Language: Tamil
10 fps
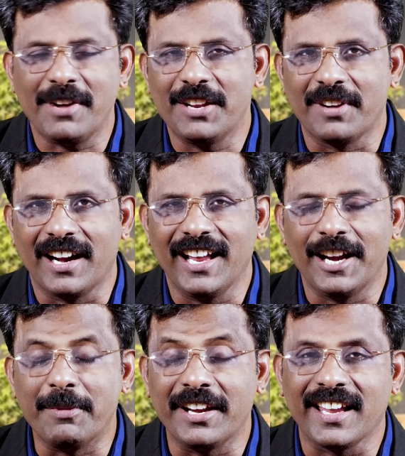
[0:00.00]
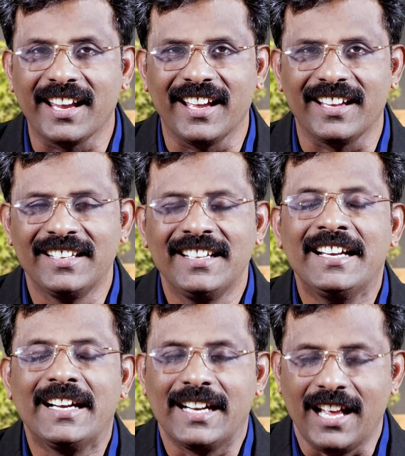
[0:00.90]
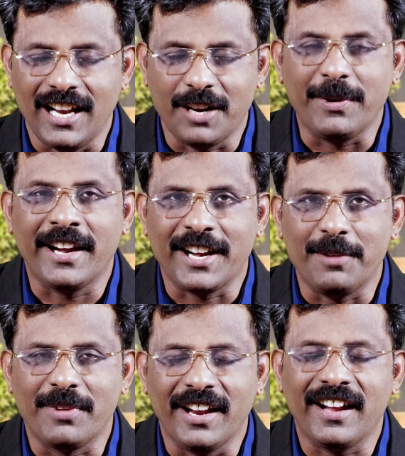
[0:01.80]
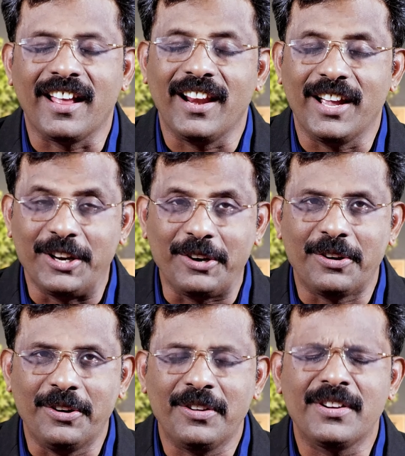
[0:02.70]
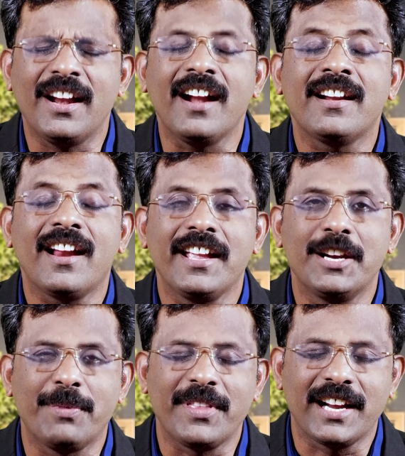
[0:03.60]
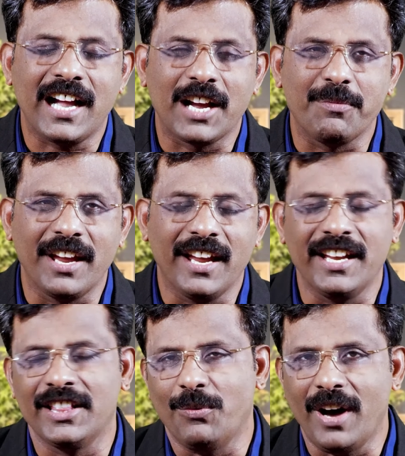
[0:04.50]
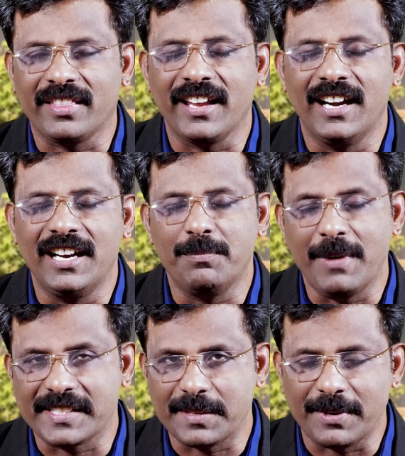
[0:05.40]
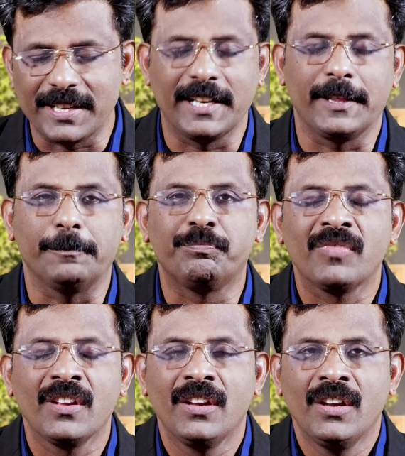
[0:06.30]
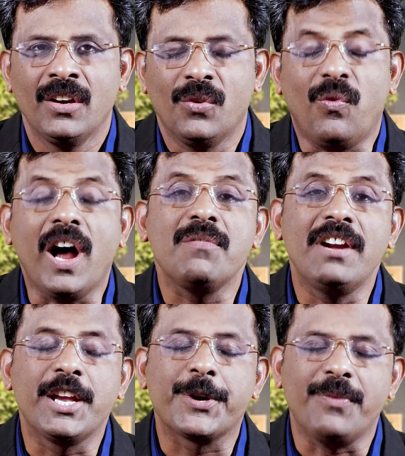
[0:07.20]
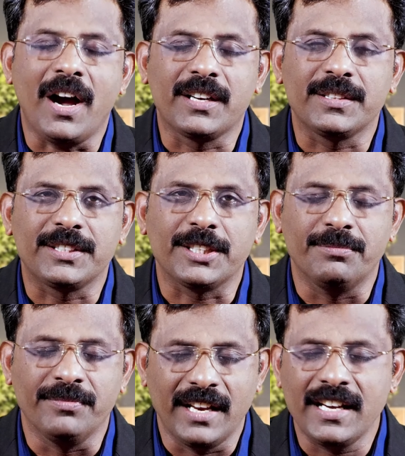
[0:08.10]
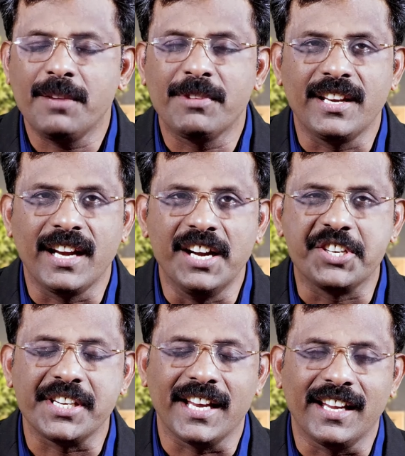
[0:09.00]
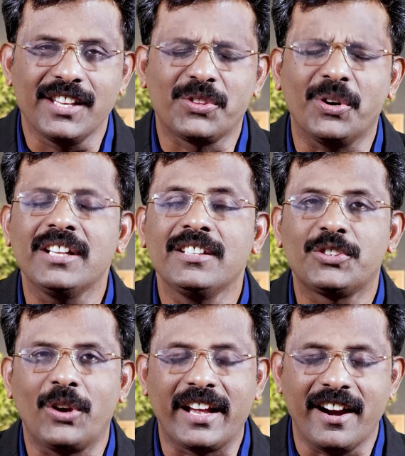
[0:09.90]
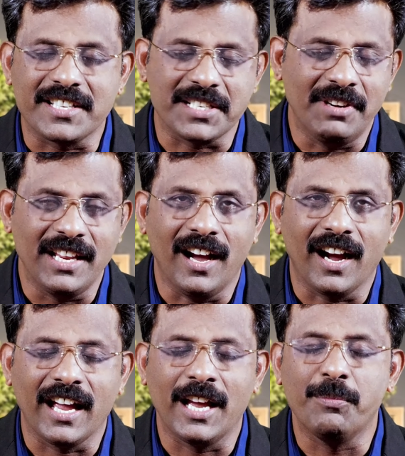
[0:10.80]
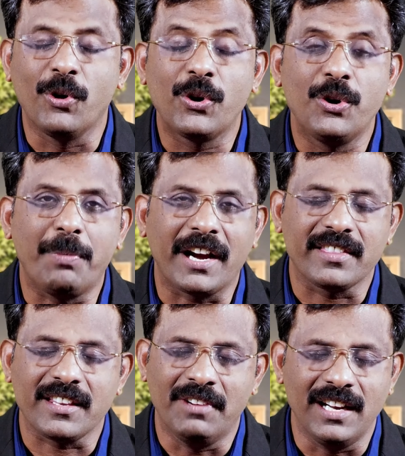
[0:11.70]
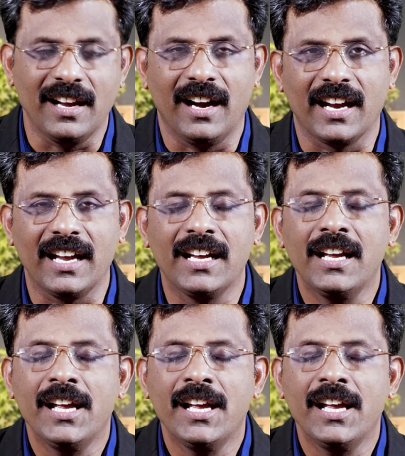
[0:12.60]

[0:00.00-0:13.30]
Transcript: அன்பானவர்களே எப்படி இருக்கீங்க நல்லா இருப்பீங்கன்னு நம்புகிறேன் நல்லா இருக்கணும் நன்றாக இருப்பதற்காகவே இந்த வார்த்தைகள் பேசப்படுகிறது வாழ்வழிக்கும் வாக்கு தத்துவம் என்ற எமது நிகழ்ச்சியை தொடர்ந்து தொலைக்காட்சியின் வழியாக முகநூல் பக்கத்தின் வழியாக